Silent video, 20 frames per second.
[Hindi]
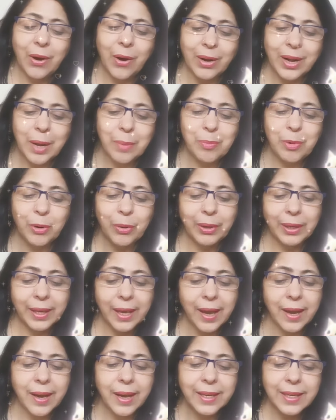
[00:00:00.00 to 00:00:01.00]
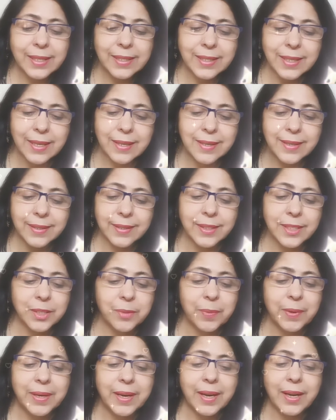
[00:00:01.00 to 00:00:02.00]
और आप लोग क्या किस
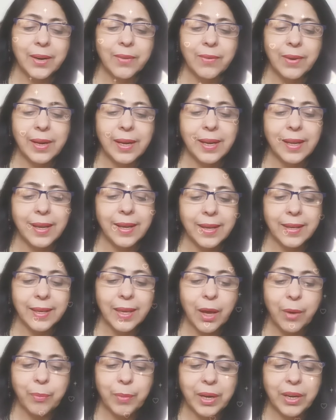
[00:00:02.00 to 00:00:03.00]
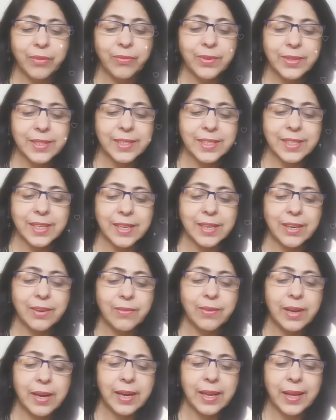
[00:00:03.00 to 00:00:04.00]
एनर्जीज में रहने वाले हैं क्या मैनिफेस्ट करने
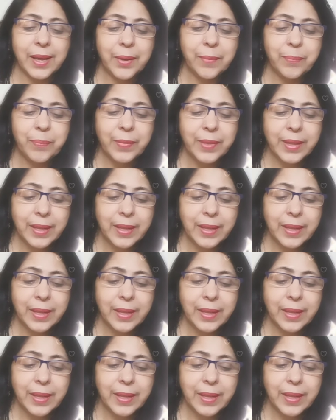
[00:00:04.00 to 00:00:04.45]
वाले हैं